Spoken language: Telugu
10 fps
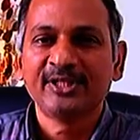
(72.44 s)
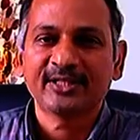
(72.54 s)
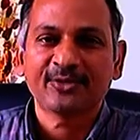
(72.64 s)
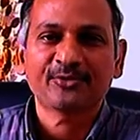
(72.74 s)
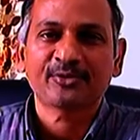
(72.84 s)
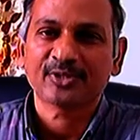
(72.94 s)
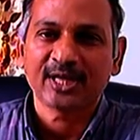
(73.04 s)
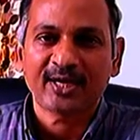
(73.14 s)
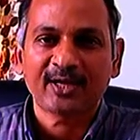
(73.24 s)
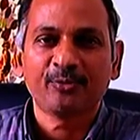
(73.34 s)
విద్యా
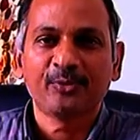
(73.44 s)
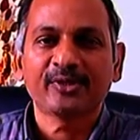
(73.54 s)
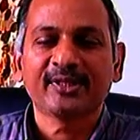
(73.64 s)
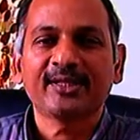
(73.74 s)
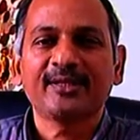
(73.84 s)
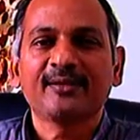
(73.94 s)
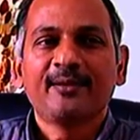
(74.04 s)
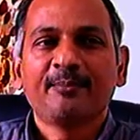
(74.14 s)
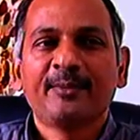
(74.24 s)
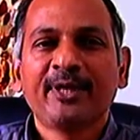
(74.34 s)
సంవత్సరం స్టార్ట్ అవ్వబోతుంది
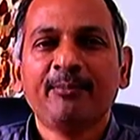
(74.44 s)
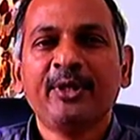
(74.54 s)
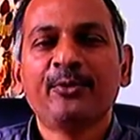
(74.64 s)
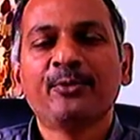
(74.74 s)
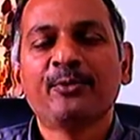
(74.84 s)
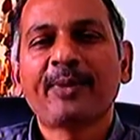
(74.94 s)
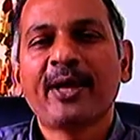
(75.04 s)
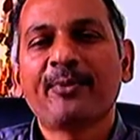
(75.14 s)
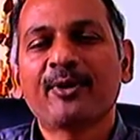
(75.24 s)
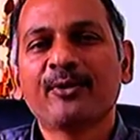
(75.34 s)
మరి మీరు
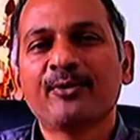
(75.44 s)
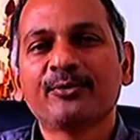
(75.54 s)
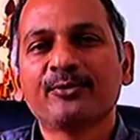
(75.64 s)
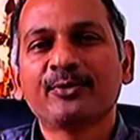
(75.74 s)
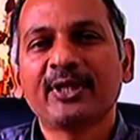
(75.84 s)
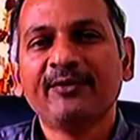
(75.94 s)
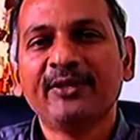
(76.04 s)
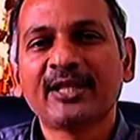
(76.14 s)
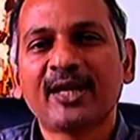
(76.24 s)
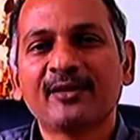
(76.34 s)
పేపర్లోను
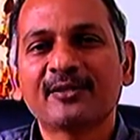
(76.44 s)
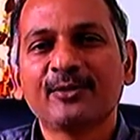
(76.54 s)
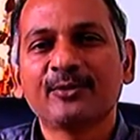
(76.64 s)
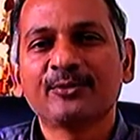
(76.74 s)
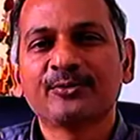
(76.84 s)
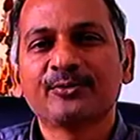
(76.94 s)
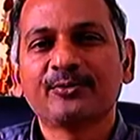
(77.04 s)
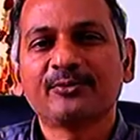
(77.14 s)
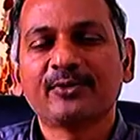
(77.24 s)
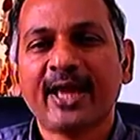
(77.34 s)
టీవీ ఛానల్స్లోను
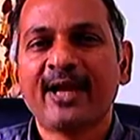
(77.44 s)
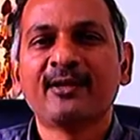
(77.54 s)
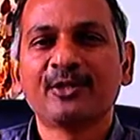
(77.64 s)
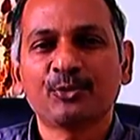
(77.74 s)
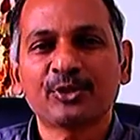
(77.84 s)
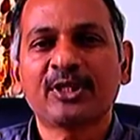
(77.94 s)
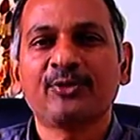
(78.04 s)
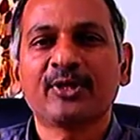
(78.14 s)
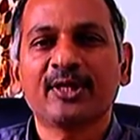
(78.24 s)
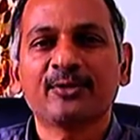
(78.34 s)
యాడ్లు
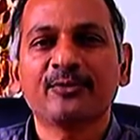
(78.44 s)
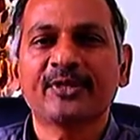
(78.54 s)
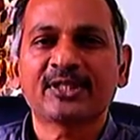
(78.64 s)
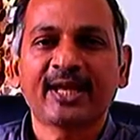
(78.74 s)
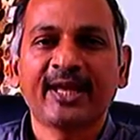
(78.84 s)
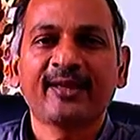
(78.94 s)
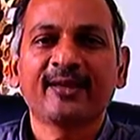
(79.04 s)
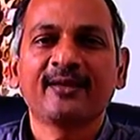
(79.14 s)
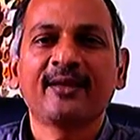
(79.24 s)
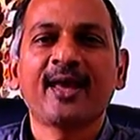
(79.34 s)
చూస్తూ ఉంటారు ఫస్ట్
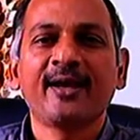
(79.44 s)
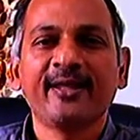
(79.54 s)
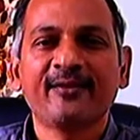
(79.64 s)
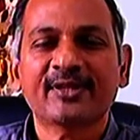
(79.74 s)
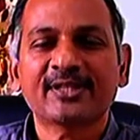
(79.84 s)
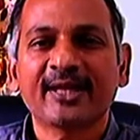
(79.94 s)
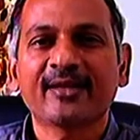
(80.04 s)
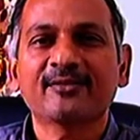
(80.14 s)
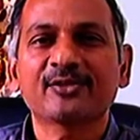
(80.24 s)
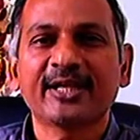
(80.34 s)
ర్యాంక్ అని ఆల్ ఇండియా
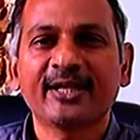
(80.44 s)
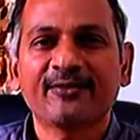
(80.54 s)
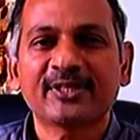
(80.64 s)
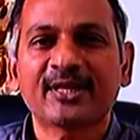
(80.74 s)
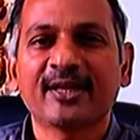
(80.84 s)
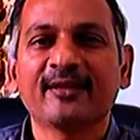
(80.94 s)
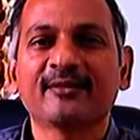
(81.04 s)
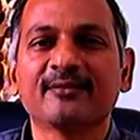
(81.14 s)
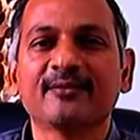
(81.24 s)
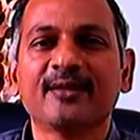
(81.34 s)
ఫస్ట్ ర్యాంక్ స్టేట్ ఫస్ట్
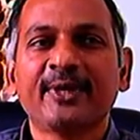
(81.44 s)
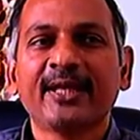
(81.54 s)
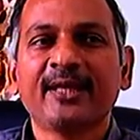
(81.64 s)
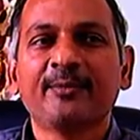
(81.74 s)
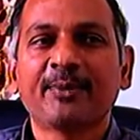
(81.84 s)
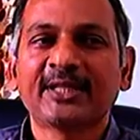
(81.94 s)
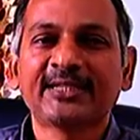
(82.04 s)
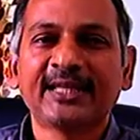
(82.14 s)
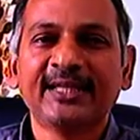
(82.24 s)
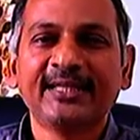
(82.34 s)
ర్యాంక్ మరి
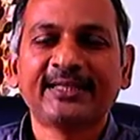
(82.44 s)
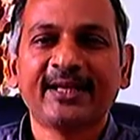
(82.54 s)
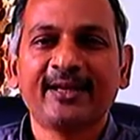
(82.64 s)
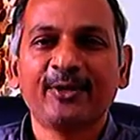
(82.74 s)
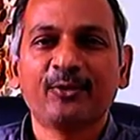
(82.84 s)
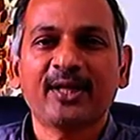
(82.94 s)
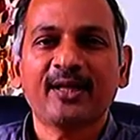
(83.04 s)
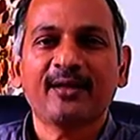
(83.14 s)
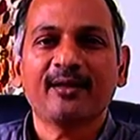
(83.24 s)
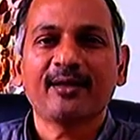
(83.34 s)
ప్రతి తల్లి తండ్రి
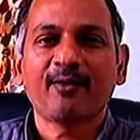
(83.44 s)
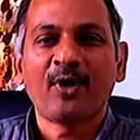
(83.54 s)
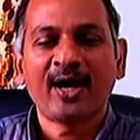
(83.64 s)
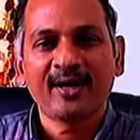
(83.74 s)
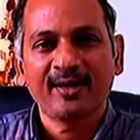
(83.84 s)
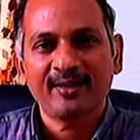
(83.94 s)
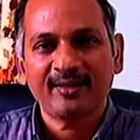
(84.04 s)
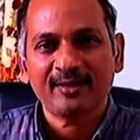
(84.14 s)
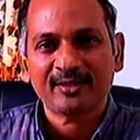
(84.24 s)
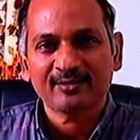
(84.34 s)
కూడా వాళ్ళ